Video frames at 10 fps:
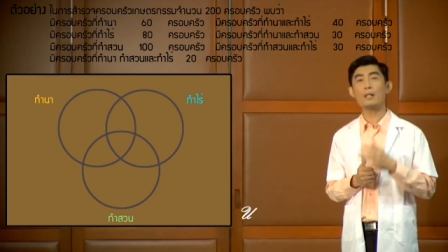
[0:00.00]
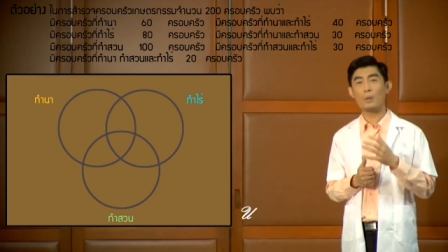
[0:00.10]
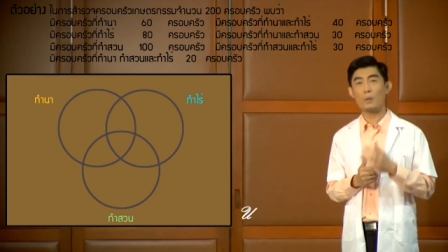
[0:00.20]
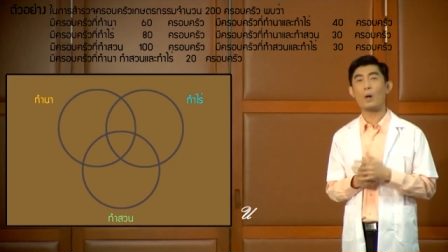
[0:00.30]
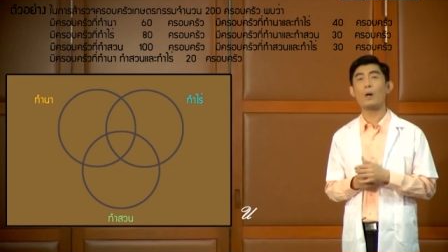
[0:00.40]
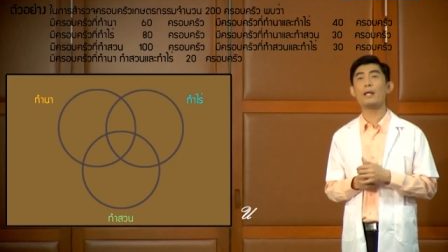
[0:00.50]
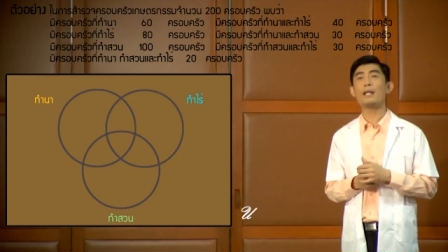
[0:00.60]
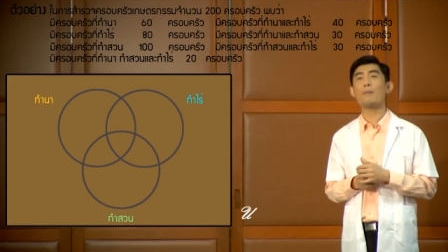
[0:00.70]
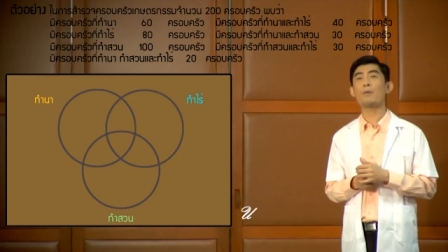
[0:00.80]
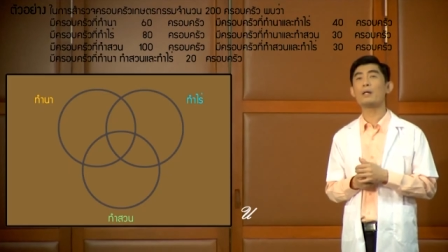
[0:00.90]
ที่ครูขอ
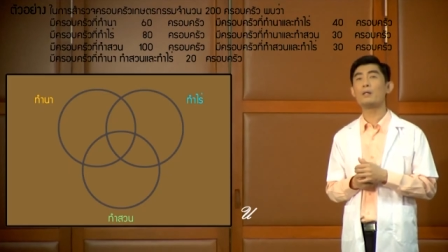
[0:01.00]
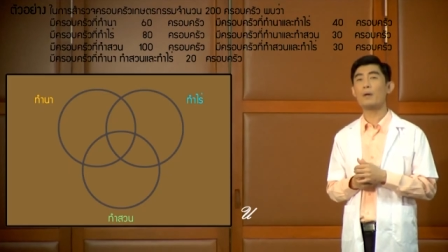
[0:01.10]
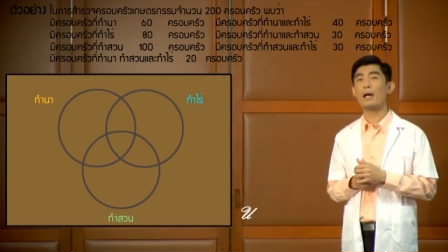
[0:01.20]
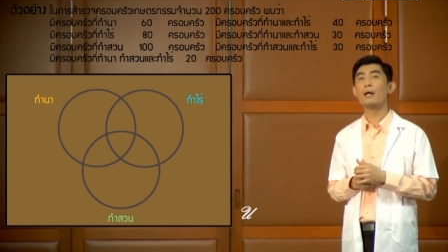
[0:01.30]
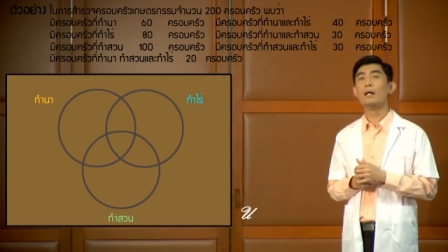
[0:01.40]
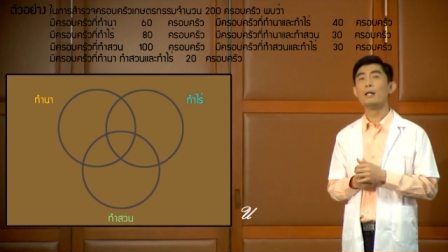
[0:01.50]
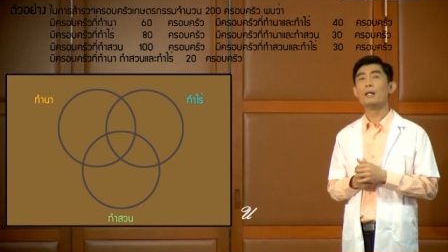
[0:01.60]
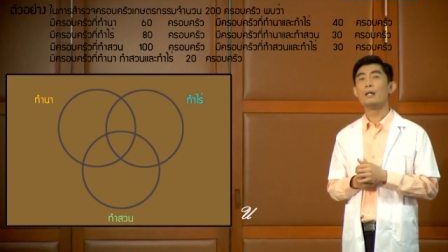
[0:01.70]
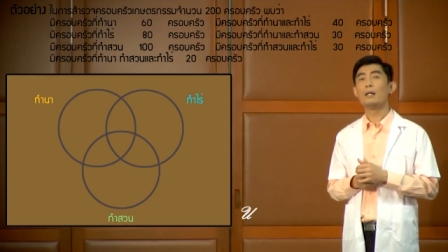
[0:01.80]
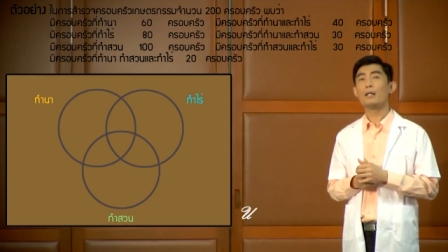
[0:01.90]
แนะนำก็คือว่า
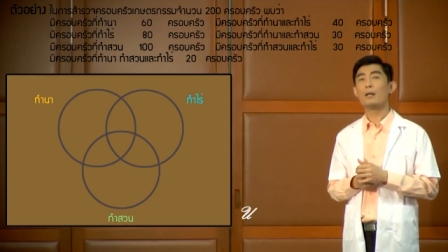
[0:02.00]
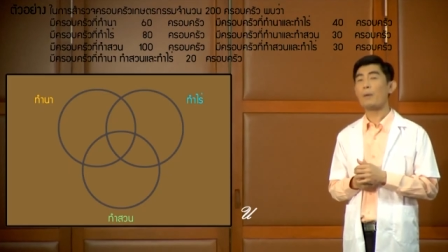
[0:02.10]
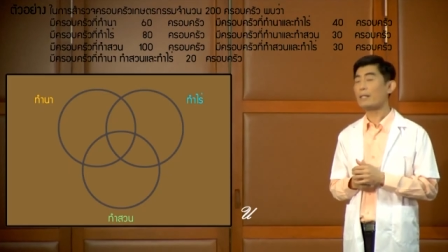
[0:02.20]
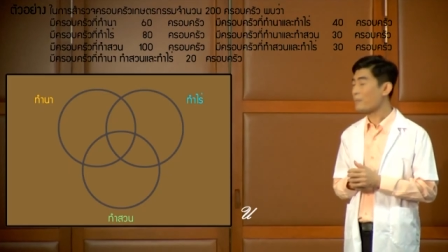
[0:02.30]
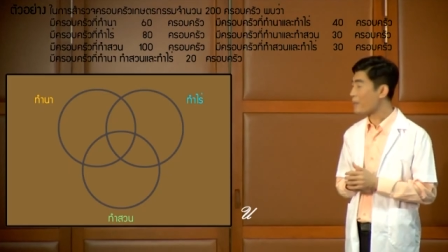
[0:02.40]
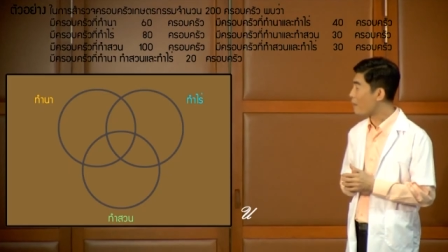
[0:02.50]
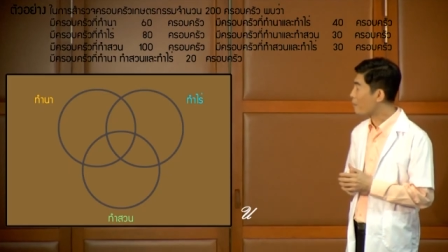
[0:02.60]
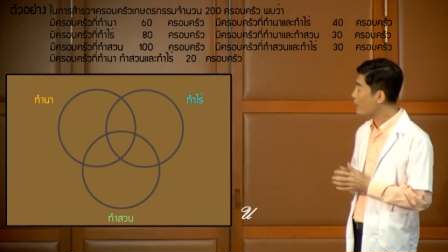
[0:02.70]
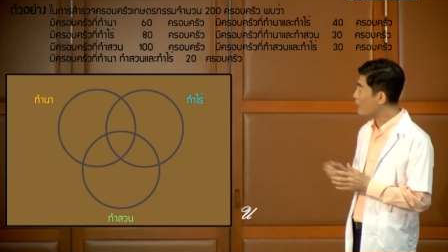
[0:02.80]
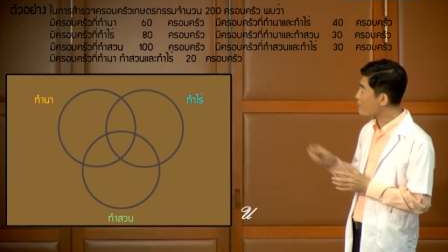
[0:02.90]
เรามักจะพยายา
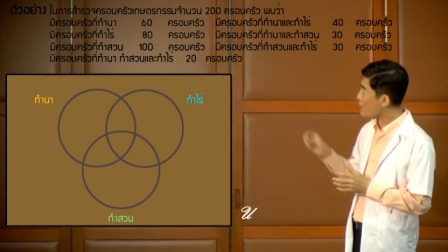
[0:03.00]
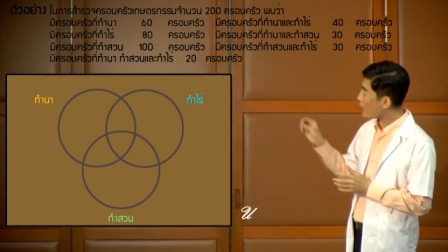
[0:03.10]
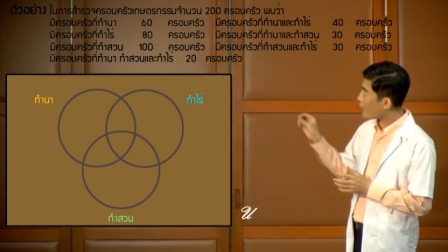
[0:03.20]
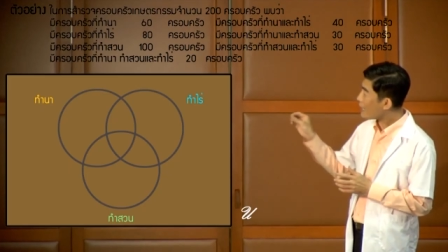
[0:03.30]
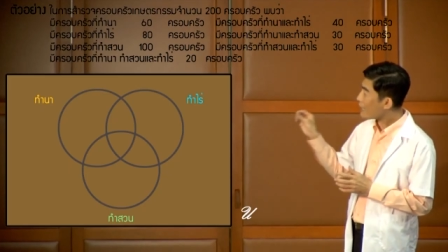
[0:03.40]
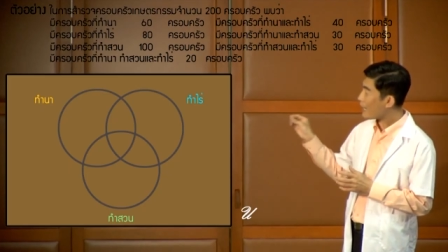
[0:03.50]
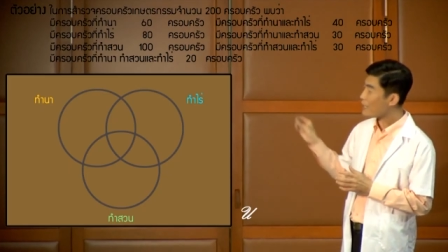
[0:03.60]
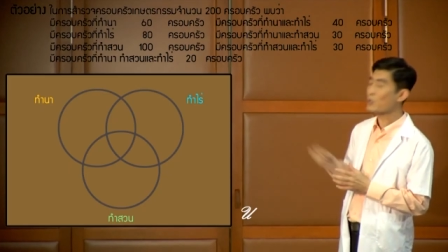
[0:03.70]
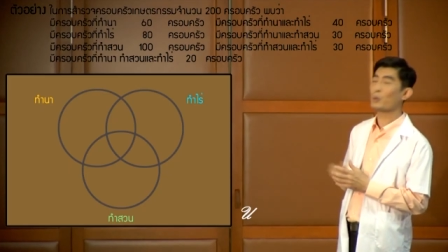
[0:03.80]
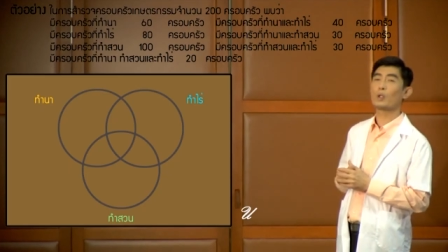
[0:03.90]
มเติมจากข้างใน
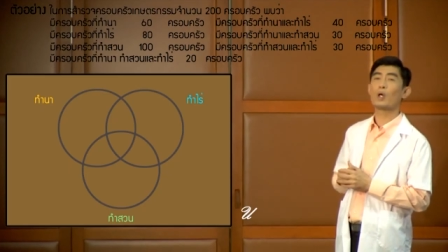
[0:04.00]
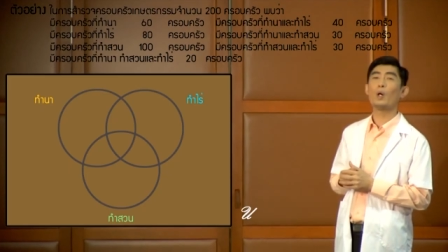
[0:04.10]
สุด